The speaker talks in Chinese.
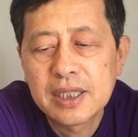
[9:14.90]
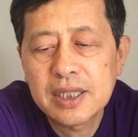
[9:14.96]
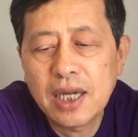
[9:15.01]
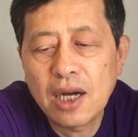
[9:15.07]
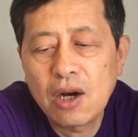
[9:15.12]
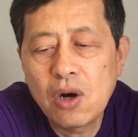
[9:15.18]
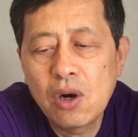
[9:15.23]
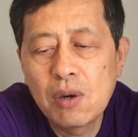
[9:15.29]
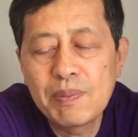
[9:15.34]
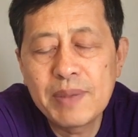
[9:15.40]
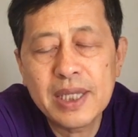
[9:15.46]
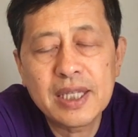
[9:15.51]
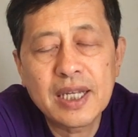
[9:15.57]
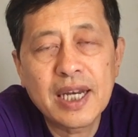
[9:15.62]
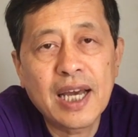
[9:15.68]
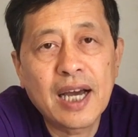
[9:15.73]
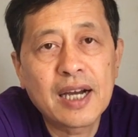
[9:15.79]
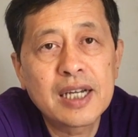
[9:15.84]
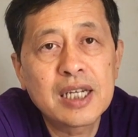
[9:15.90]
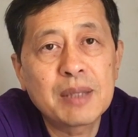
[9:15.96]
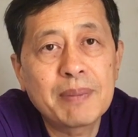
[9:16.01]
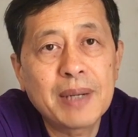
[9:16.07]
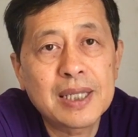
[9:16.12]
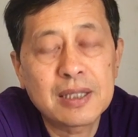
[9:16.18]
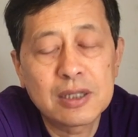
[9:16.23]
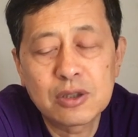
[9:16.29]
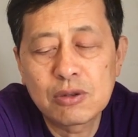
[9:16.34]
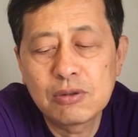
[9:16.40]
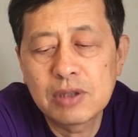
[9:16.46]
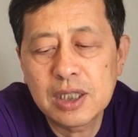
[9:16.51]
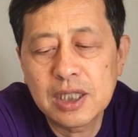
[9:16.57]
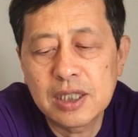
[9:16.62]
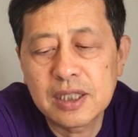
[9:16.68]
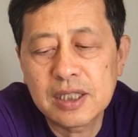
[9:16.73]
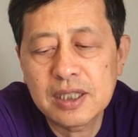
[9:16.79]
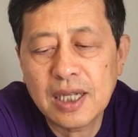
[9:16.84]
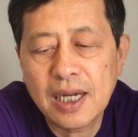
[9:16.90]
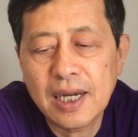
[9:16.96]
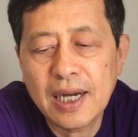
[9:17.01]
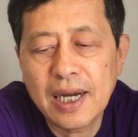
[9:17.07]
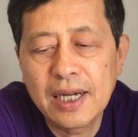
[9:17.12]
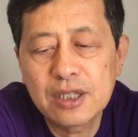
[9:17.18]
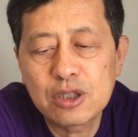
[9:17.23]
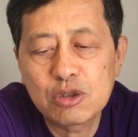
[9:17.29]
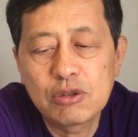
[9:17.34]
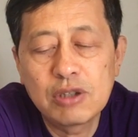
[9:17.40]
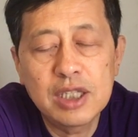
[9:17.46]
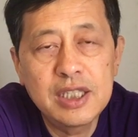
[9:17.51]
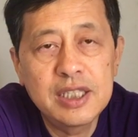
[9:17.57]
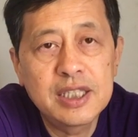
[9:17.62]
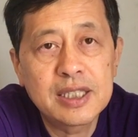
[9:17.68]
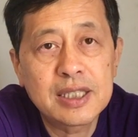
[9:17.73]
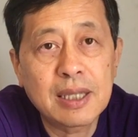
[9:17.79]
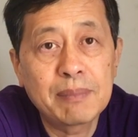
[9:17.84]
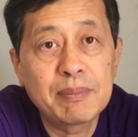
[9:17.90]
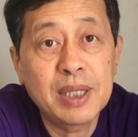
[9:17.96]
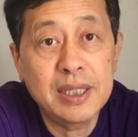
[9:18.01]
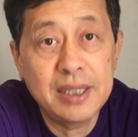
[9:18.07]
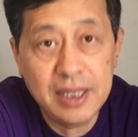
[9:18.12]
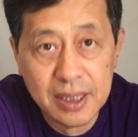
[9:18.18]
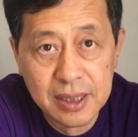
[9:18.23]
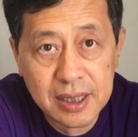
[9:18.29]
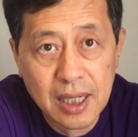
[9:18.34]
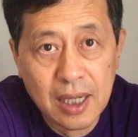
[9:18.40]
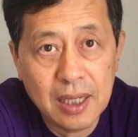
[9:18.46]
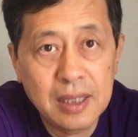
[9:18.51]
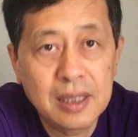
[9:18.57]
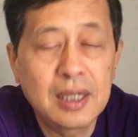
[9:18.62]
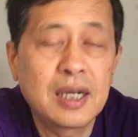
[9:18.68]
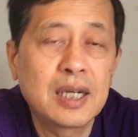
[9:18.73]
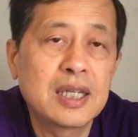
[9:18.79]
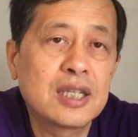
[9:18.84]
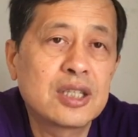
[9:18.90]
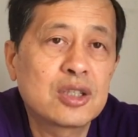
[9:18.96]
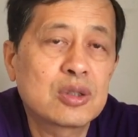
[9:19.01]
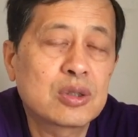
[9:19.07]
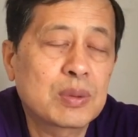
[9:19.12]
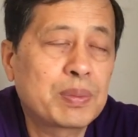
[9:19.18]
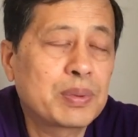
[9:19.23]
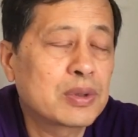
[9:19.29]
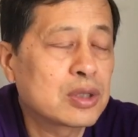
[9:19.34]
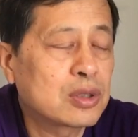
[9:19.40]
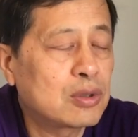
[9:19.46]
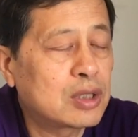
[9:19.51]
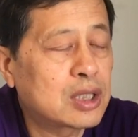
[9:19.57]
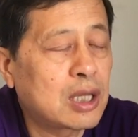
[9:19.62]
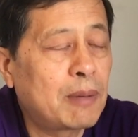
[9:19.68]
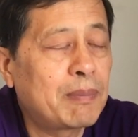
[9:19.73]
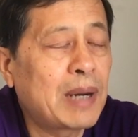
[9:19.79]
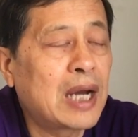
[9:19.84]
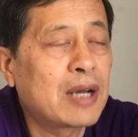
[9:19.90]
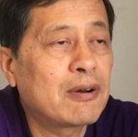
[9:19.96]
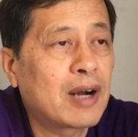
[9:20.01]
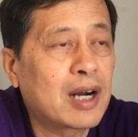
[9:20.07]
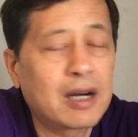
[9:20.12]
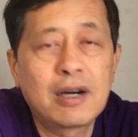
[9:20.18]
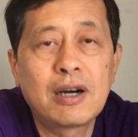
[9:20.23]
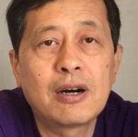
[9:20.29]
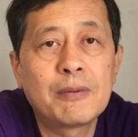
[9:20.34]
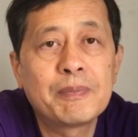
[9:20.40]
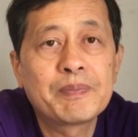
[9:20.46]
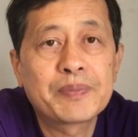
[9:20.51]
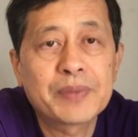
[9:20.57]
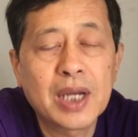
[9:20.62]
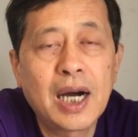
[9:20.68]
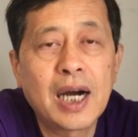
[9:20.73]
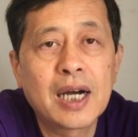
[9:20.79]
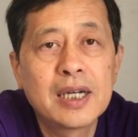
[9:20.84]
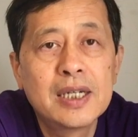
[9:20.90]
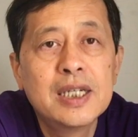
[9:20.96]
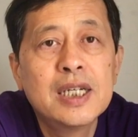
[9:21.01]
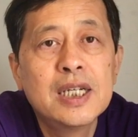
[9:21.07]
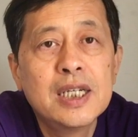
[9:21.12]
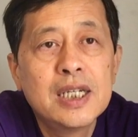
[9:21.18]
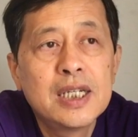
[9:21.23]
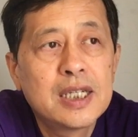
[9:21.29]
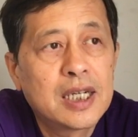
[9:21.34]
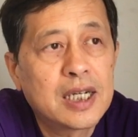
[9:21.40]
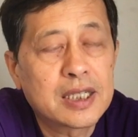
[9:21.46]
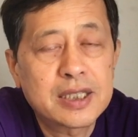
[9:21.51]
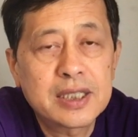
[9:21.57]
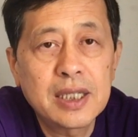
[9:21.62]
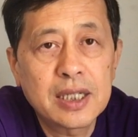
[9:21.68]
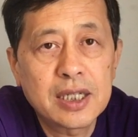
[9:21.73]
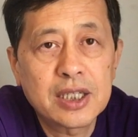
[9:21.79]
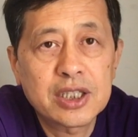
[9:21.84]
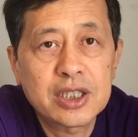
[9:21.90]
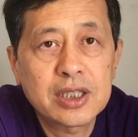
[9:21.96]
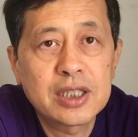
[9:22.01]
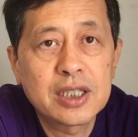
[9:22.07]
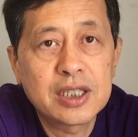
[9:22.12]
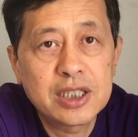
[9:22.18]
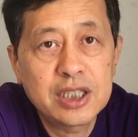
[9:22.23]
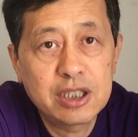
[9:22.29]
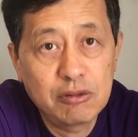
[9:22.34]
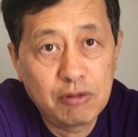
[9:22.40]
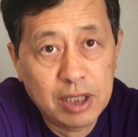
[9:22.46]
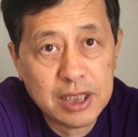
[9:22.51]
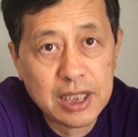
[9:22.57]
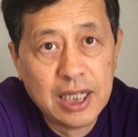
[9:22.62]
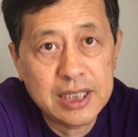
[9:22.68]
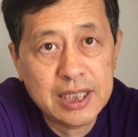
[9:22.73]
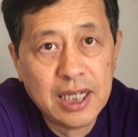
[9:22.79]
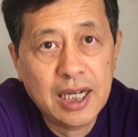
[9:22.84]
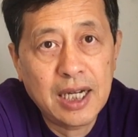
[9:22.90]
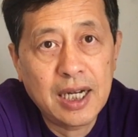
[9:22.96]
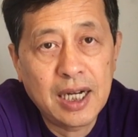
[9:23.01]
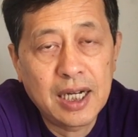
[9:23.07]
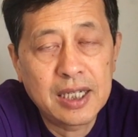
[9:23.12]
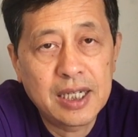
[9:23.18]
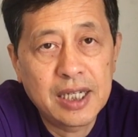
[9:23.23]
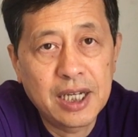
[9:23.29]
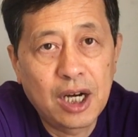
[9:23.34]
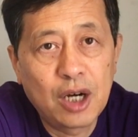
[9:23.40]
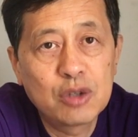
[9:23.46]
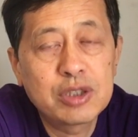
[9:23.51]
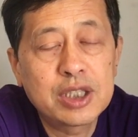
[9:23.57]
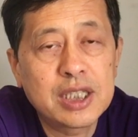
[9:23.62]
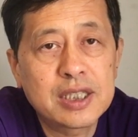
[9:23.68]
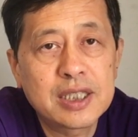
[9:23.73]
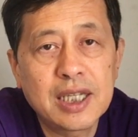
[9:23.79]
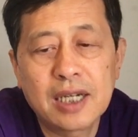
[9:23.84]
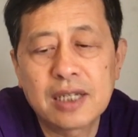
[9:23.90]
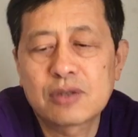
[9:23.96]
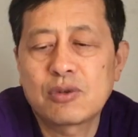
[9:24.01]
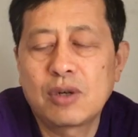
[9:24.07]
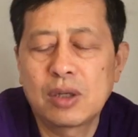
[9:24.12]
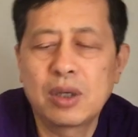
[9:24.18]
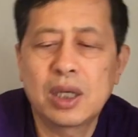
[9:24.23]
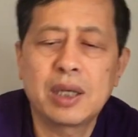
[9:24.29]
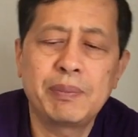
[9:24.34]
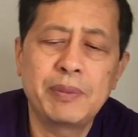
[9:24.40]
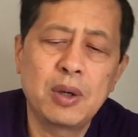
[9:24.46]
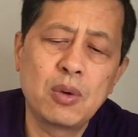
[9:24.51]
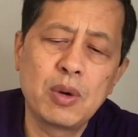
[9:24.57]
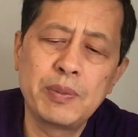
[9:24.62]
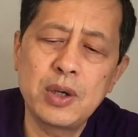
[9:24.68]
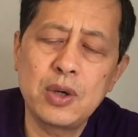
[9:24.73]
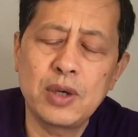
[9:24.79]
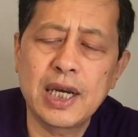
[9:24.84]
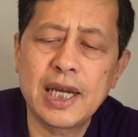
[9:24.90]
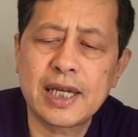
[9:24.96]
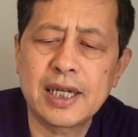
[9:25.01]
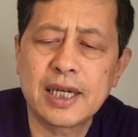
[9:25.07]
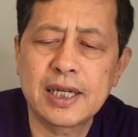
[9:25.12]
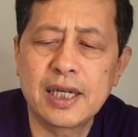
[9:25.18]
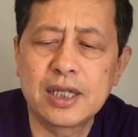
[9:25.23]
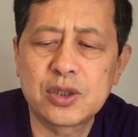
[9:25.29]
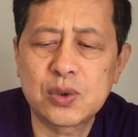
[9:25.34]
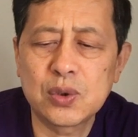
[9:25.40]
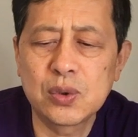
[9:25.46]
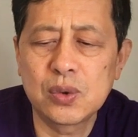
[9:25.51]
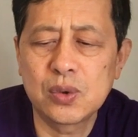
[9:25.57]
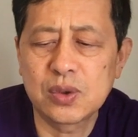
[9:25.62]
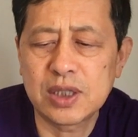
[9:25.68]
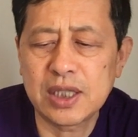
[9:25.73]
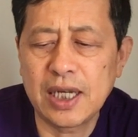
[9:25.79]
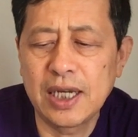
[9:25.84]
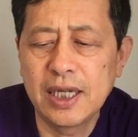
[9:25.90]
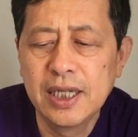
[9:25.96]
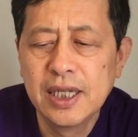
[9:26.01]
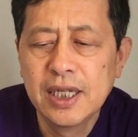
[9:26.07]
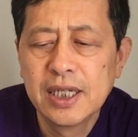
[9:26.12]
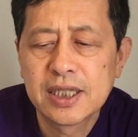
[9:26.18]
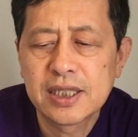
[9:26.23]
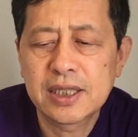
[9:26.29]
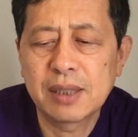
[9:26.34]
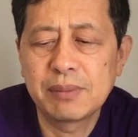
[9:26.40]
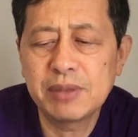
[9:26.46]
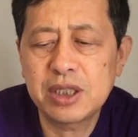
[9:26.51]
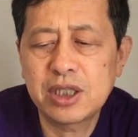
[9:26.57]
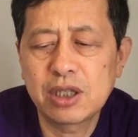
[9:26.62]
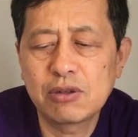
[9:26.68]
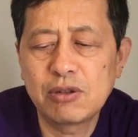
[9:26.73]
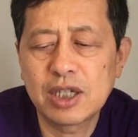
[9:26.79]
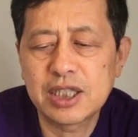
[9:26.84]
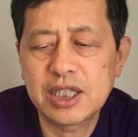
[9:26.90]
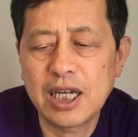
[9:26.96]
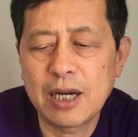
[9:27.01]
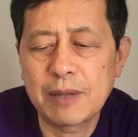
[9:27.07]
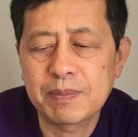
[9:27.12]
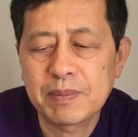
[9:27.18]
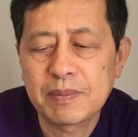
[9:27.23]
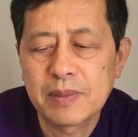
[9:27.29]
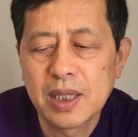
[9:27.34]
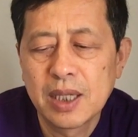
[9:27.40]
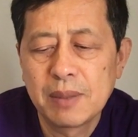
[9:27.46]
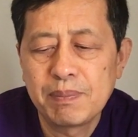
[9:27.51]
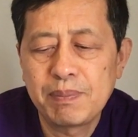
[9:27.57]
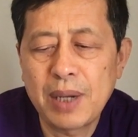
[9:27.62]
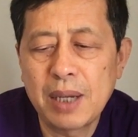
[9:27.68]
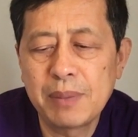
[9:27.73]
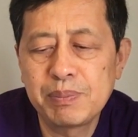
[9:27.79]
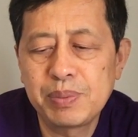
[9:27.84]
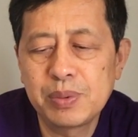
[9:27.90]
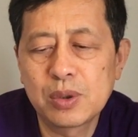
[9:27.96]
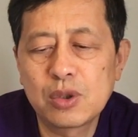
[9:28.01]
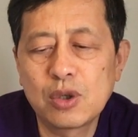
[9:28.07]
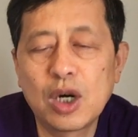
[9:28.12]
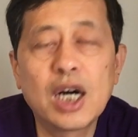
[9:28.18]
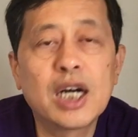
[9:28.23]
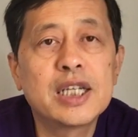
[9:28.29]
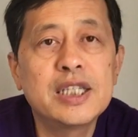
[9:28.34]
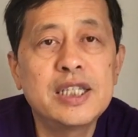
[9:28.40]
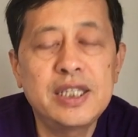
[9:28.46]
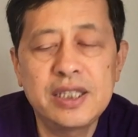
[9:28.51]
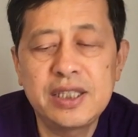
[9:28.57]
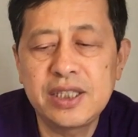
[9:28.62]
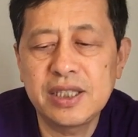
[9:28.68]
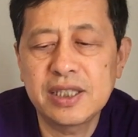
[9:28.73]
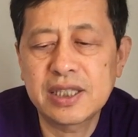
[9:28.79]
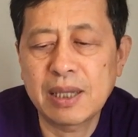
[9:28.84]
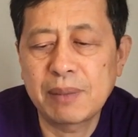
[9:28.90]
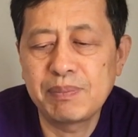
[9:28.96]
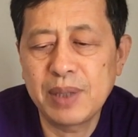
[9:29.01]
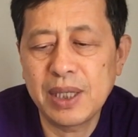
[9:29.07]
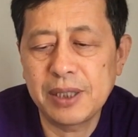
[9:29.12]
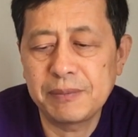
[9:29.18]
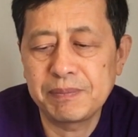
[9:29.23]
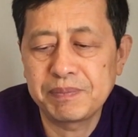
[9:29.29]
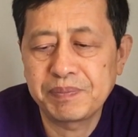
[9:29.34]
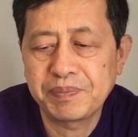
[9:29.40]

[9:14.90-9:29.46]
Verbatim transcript: 在后面的两个礼拜当中，可能他还说一级战备延长啊，也就是不是说到八月二号啊。啊，这个是希望大家啊了解这样的。哦，那么我们回来看看中共在什么情况下颁布过一级战备